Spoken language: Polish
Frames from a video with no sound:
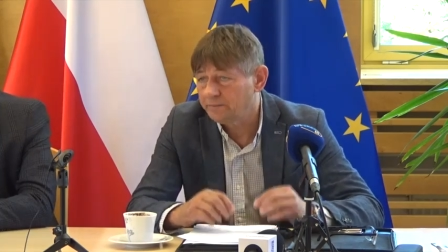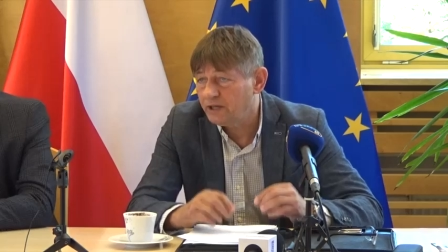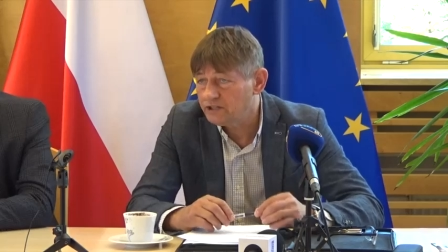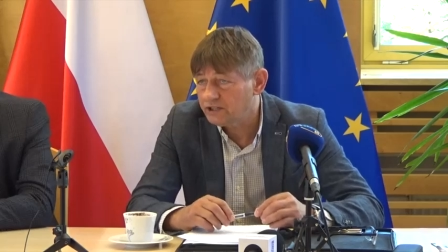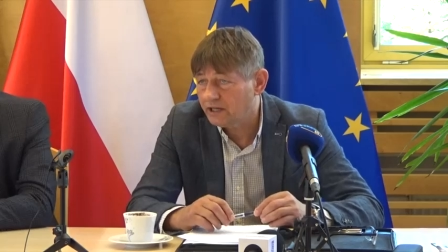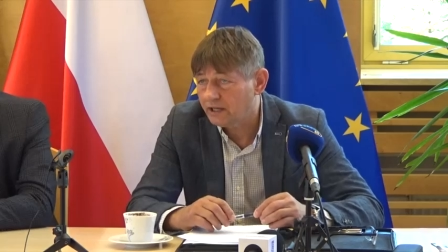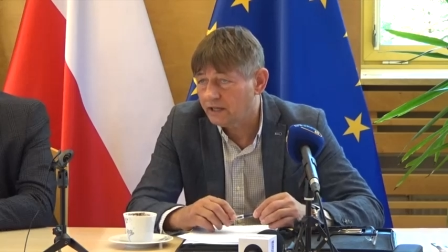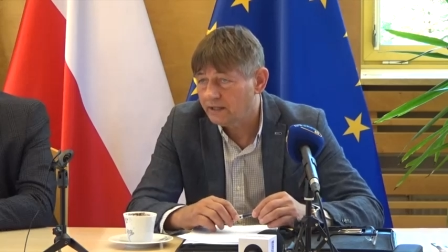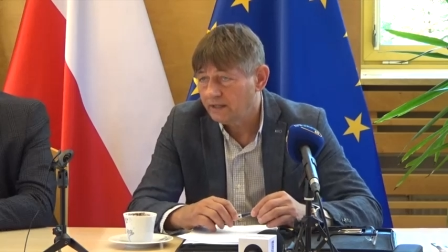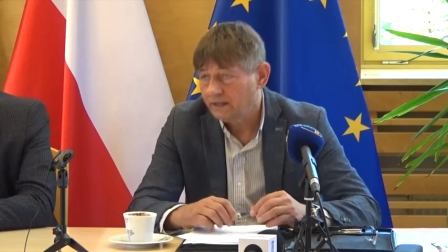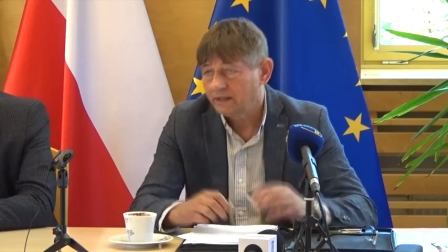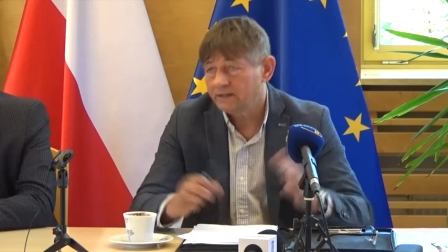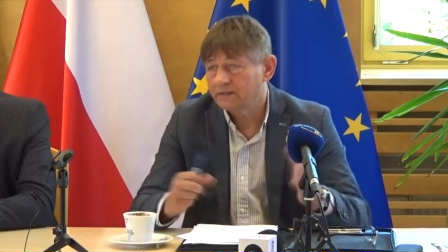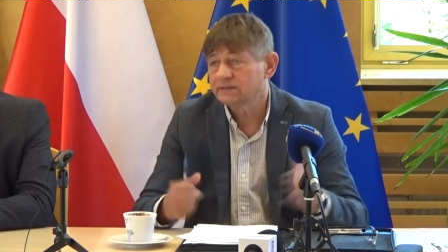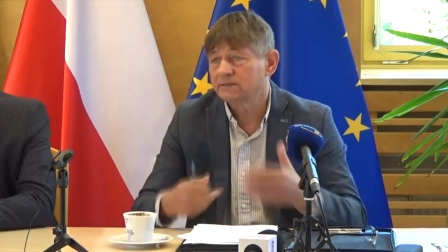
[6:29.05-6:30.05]
5G
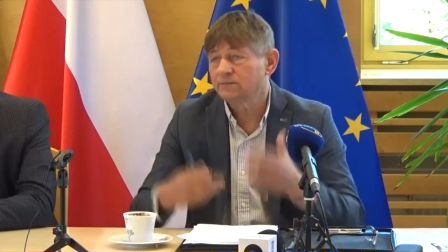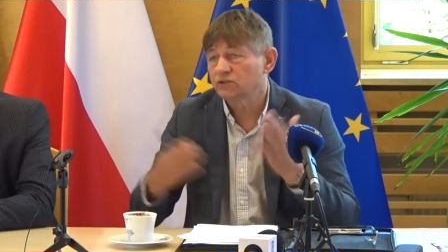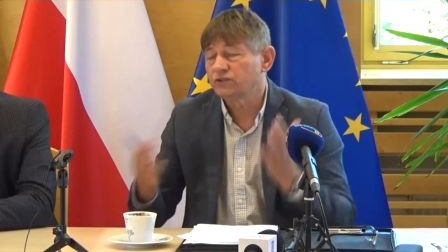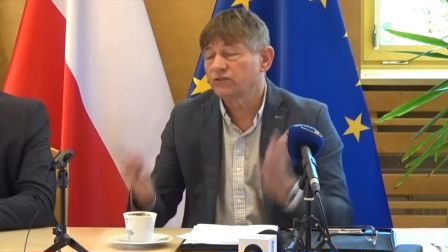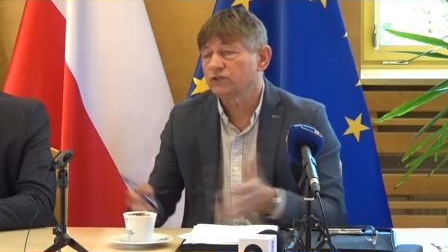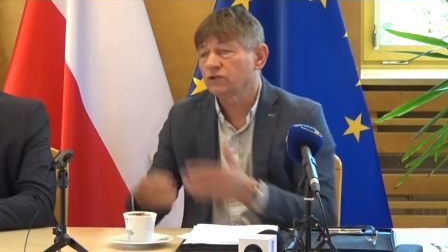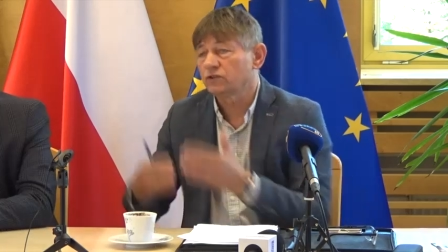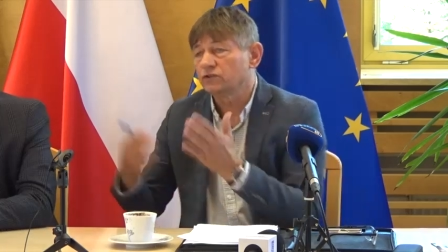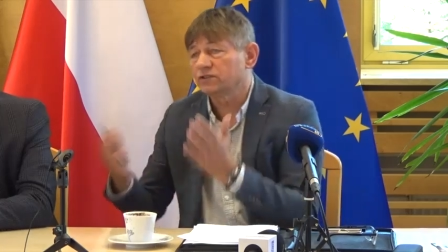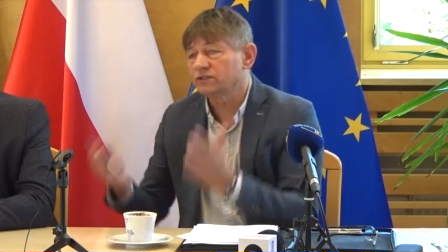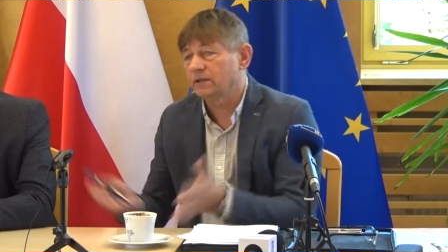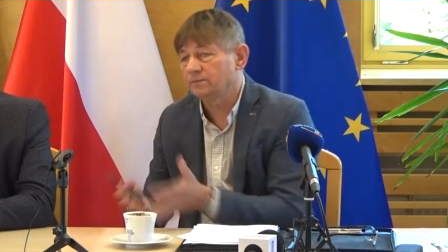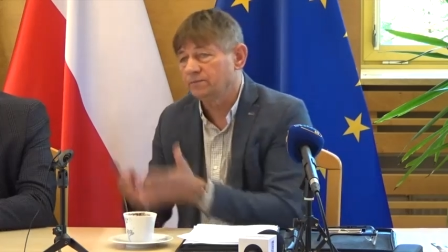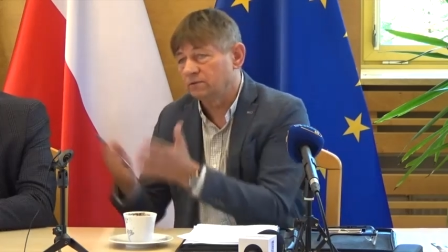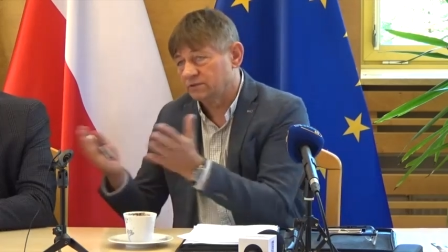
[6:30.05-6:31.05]
z możliwością
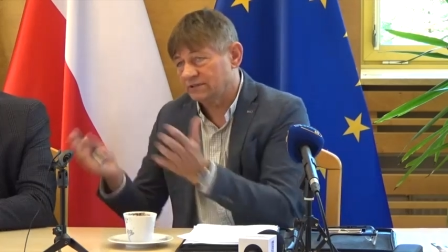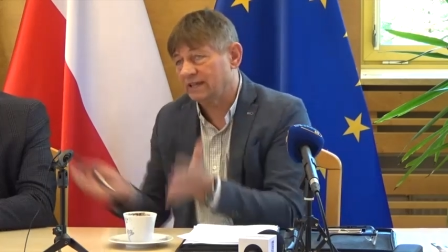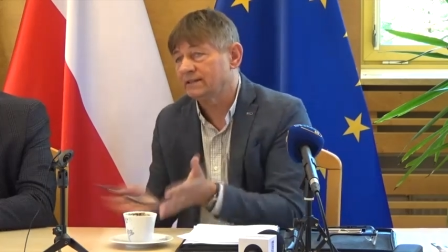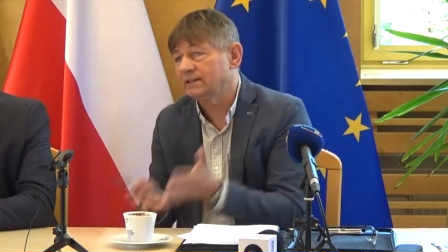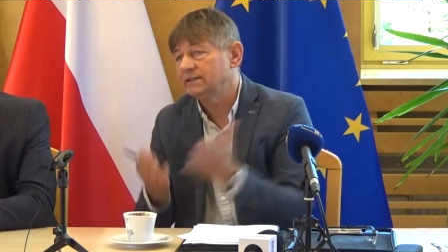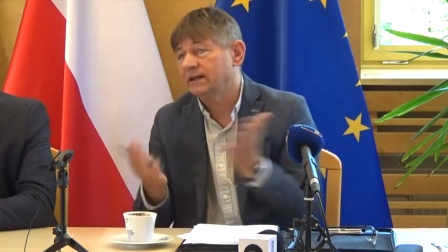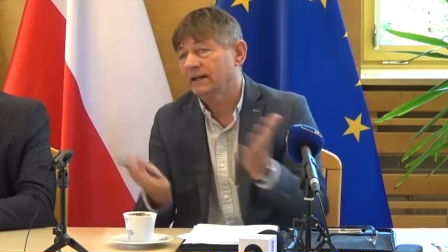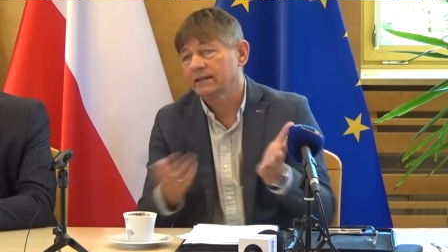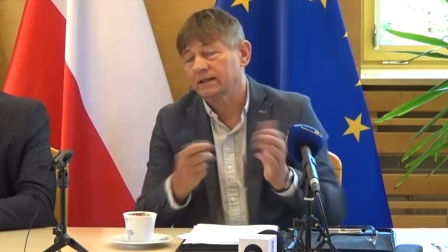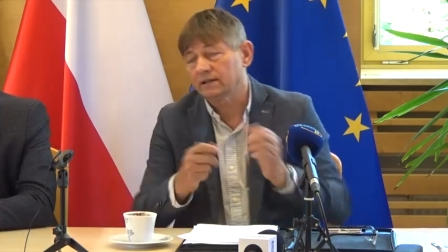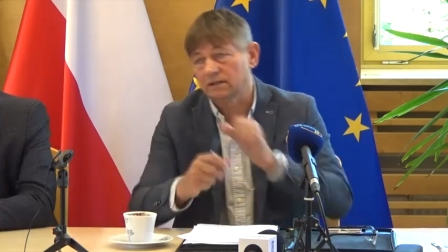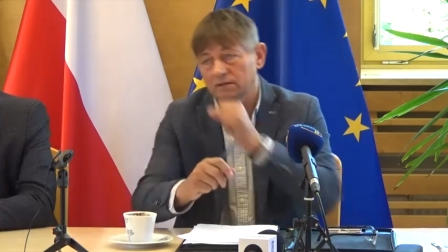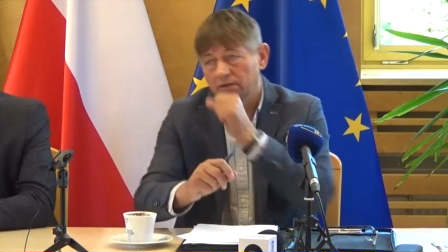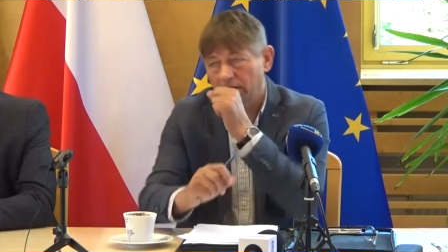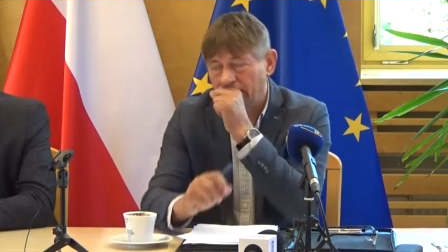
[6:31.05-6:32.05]
dostępu
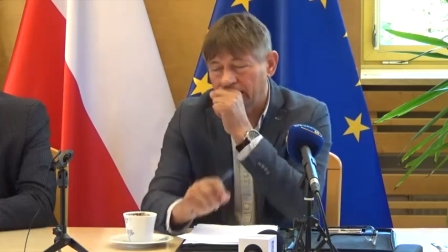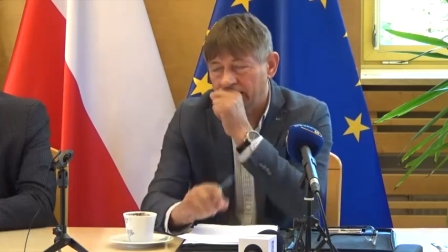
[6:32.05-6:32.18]
satelitarnego